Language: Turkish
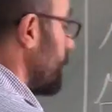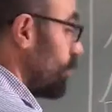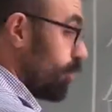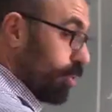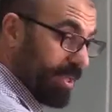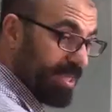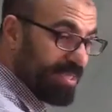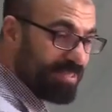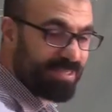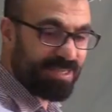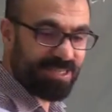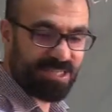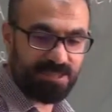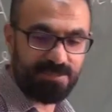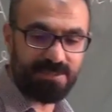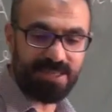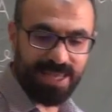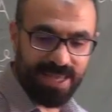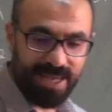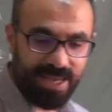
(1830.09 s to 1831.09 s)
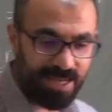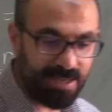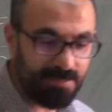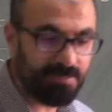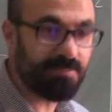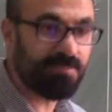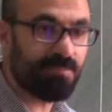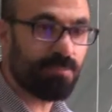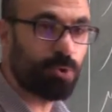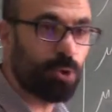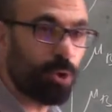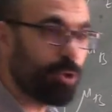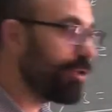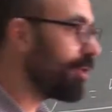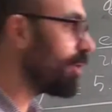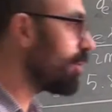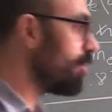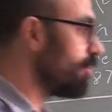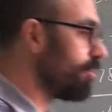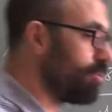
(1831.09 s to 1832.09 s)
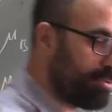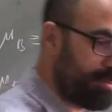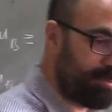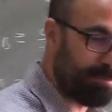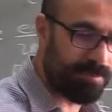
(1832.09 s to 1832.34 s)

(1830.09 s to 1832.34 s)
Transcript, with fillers: Dolayısıyla şimdi gelelim Deutero'nun